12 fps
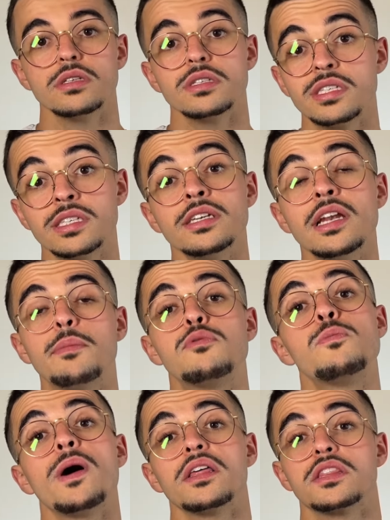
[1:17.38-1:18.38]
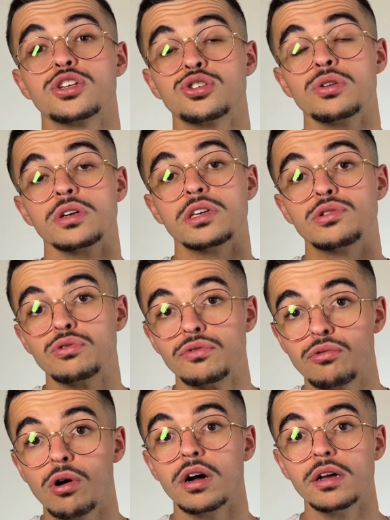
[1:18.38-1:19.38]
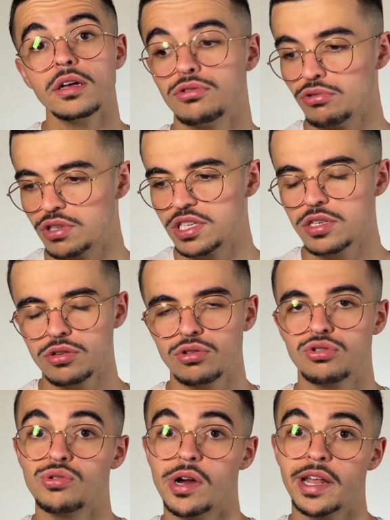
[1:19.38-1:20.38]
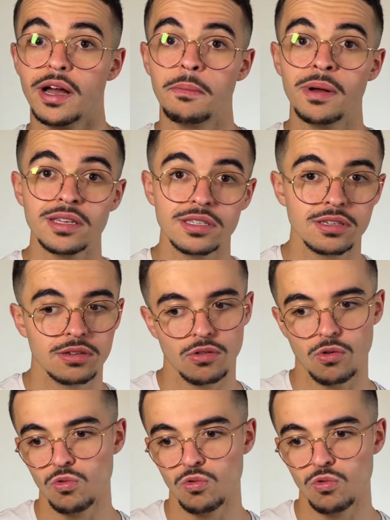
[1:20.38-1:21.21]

si la plupart des gens qui te voient te disent que tu as l'air mince